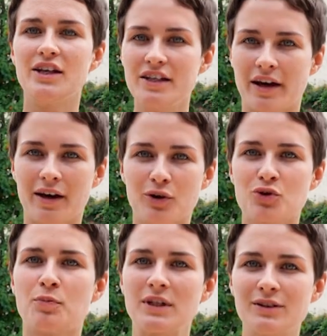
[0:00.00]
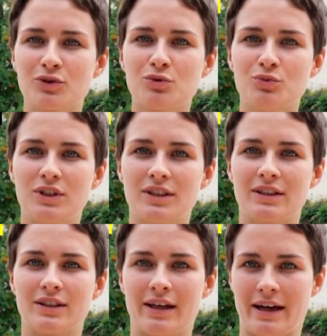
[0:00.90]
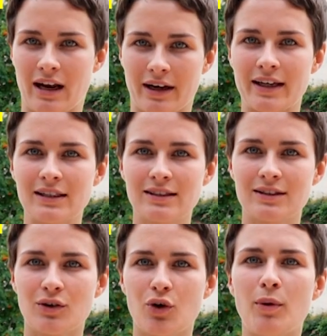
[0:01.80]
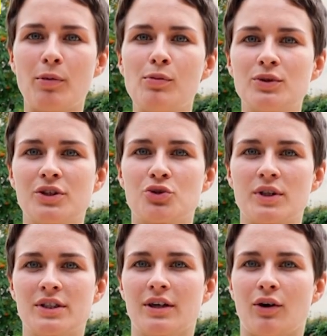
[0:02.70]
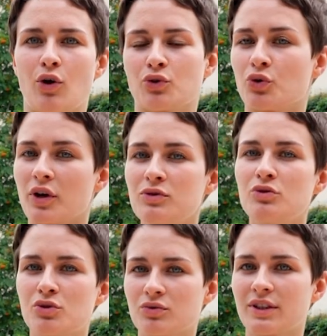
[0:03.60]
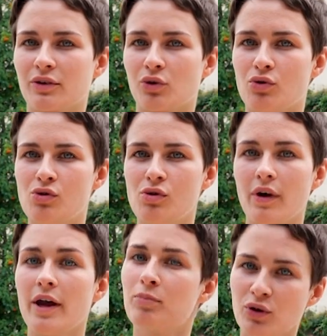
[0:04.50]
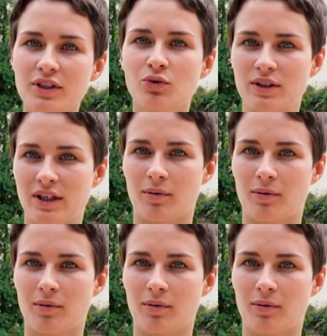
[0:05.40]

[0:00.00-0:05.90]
Hier, je suis passé dans une boutique et à la caisse, on m'a proposé de choisir entre une réduction de 5 euros et planter 3